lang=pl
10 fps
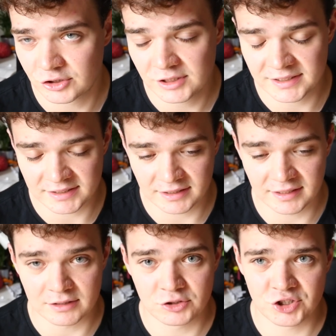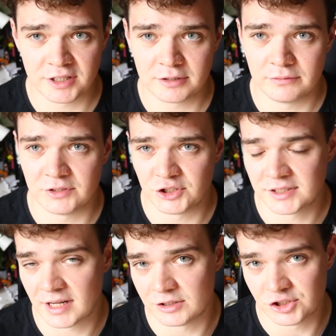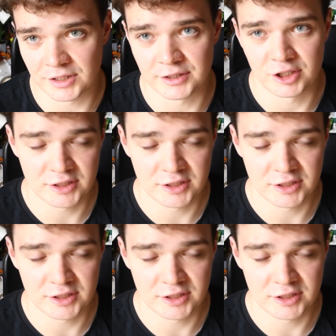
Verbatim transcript: czyli zasada trzech wyciskań dziennie.